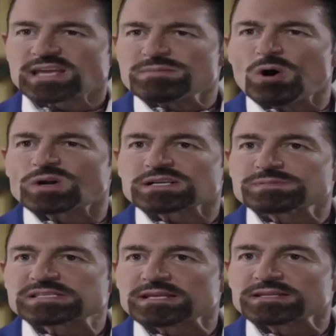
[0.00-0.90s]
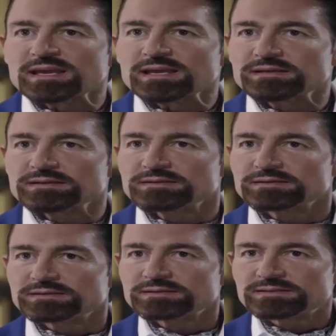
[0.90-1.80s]
diciendo. Te equivocas, Vicente.
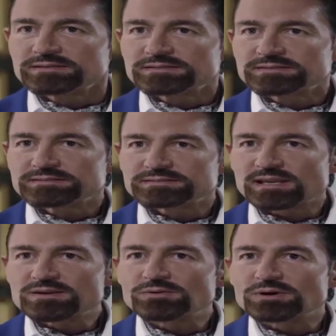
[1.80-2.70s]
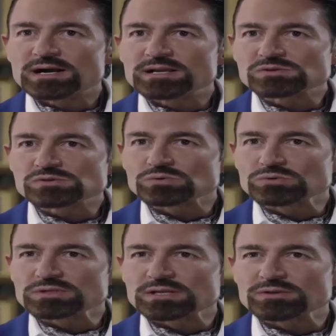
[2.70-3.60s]
Tengo años
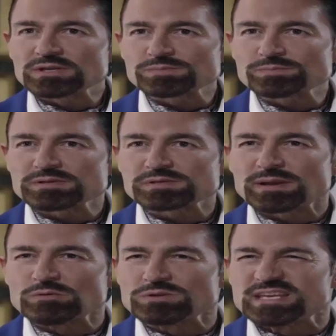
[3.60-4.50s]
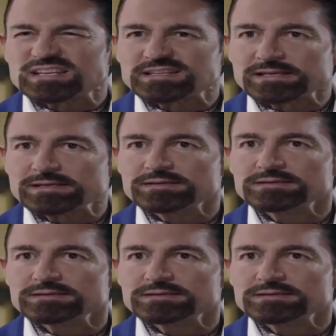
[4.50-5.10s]
juntando las pruebas para mentirte.